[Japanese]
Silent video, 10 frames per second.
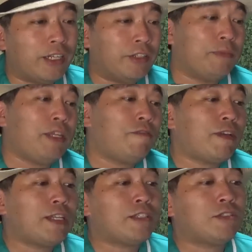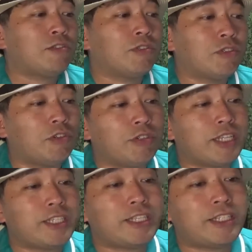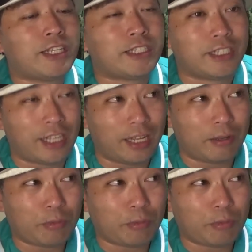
あの BE:FIRST と同じステージで、